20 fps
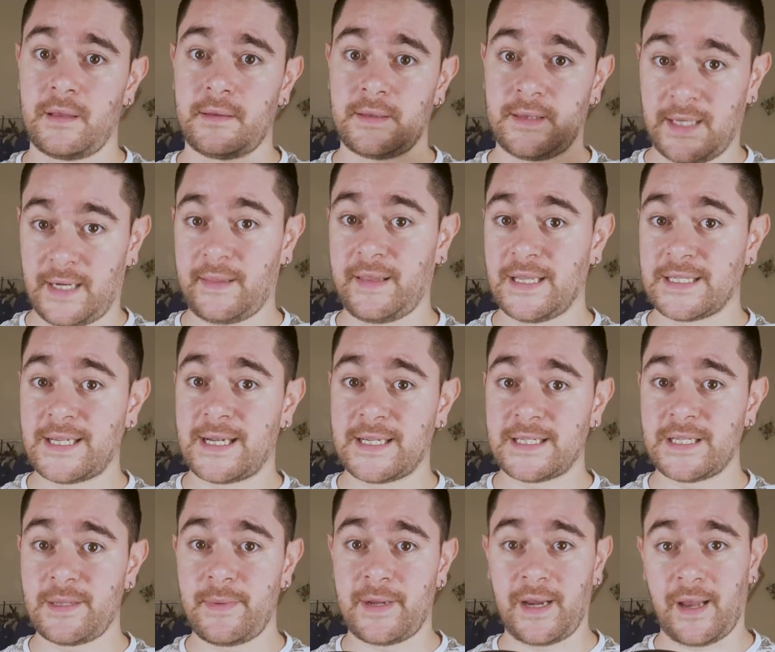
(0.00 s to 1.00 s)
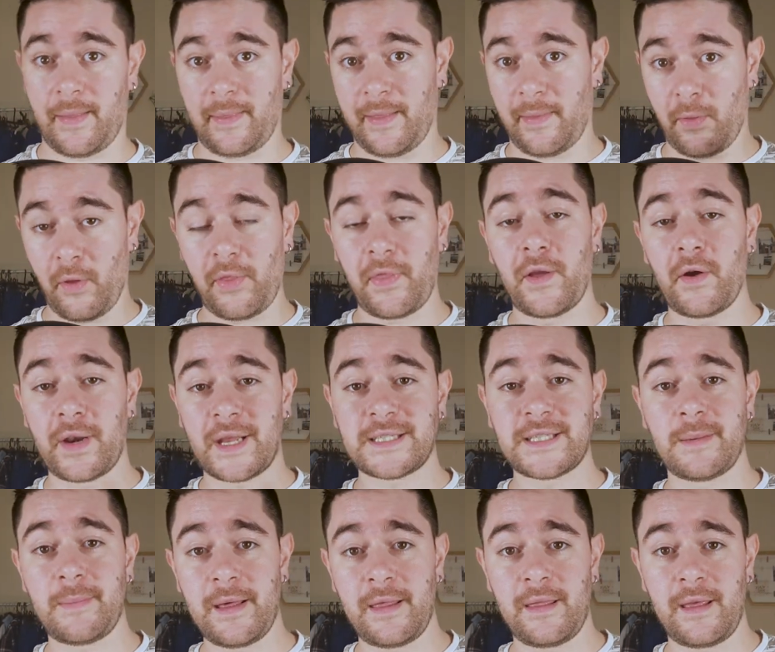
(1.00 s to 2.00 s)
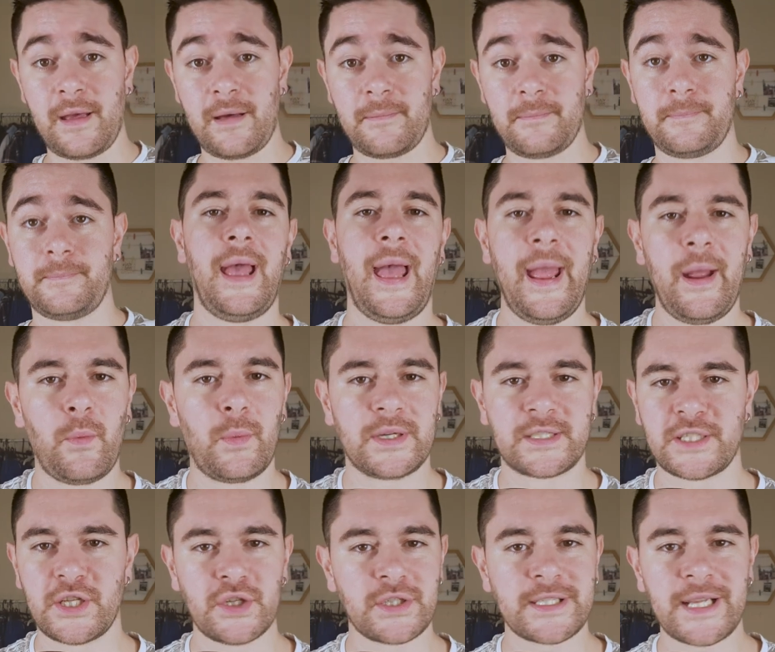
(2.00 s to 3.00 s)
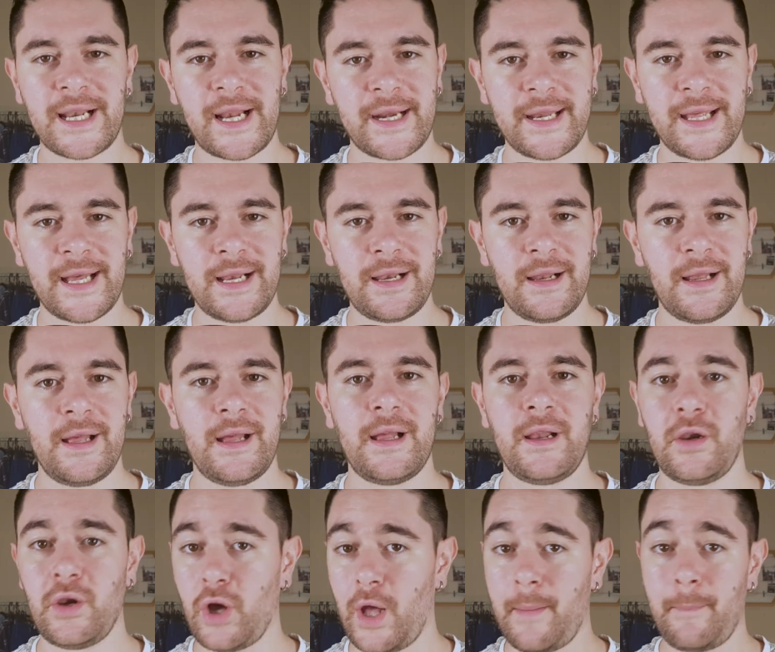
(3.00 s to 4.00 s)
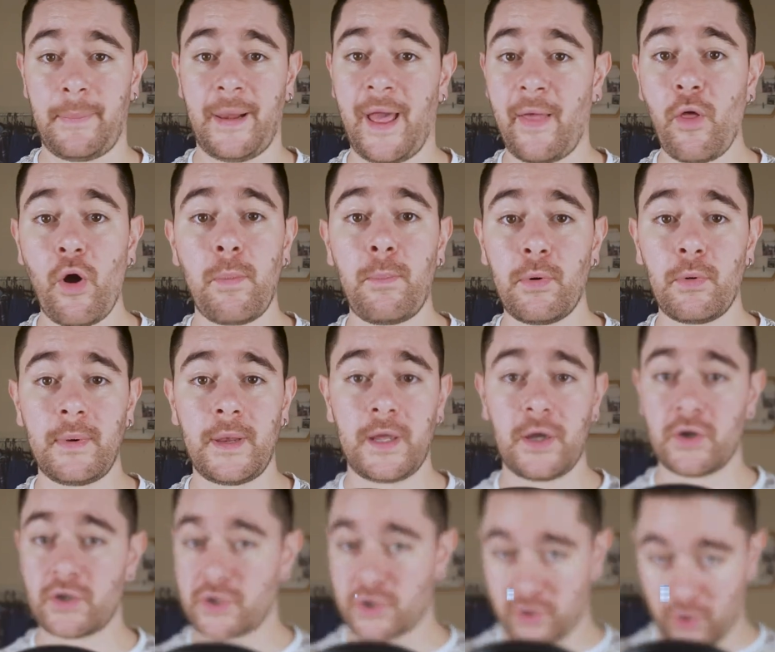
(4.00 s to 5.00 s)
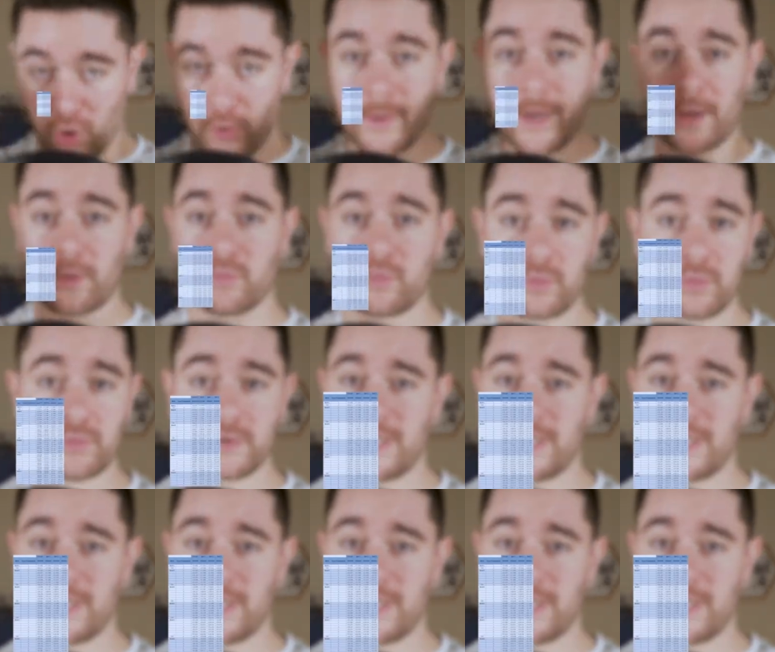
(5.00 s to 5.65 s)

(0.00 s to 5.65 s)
3 días a la semana de 12 horas y media. En cuestión salarial, los empleados públicos cobran un